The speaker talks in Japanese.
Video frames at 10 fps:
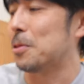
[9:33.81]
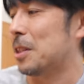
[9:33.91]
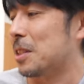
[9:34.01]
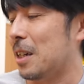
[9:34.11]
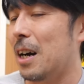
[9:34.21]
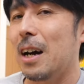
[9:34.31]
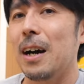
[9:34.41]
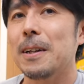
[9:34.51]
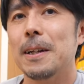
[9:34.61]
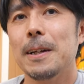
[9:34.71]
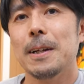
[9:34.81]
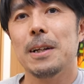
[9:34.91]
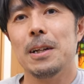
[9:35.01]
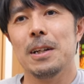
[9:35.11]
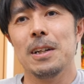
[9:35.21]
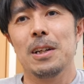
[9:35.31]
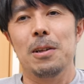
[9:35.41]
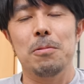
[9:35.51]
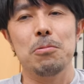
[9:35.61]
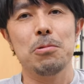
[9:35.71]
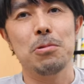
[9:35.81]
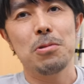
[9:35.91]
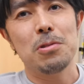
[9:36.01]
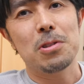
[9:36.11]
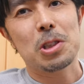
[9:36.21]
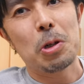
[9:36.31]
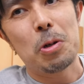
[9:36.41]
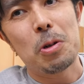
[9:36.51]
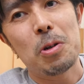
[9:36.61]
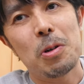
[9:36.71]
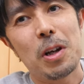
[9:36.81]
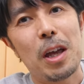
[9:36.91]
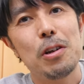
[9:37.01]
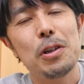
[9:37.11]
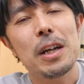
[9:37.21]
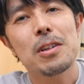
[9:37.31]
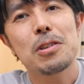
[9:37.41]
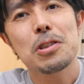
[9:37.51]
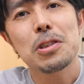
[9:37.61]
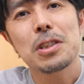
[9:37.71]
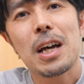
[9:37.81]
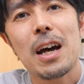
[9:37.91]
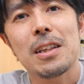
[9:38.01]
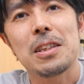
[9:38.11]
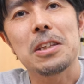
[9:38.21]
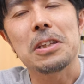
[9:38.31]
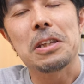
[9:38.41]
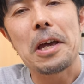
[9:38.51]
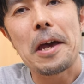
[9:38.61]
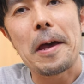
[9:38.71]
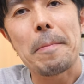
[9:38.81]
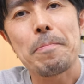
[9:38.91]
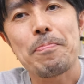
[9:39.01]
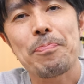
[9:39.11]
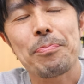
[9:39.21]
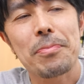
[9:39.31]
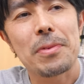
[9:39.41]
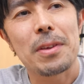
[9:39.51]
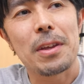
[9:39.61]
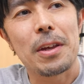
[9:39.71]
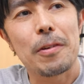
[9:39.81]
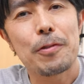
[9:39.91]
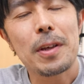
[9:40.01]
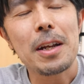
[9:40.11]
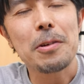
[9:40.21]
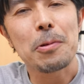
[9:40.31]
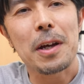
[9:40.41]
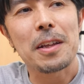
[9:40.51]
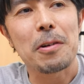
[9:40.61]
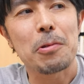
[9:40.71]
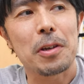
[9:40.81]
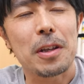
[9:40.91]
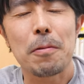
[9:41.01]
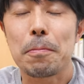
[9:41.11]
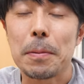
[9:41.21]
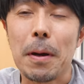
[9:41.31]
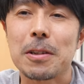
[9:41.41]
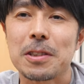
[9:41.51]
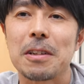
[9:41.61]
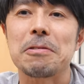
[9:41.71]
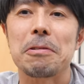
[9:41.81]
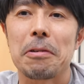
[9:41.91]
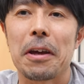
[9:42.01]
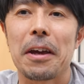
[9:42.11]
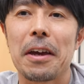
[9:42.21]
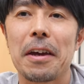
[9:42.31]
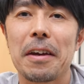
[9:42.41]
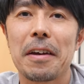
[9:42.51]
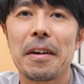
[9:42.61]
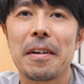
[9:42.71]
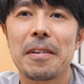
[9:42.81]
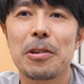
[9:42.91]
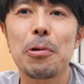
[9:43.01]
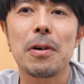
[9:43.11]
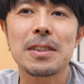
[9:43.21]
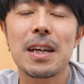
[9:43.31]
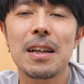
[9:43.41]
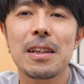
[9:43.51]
うんですが、FX30 で、2人の対談の時は多分ピンマイク使うんですよね。今日こ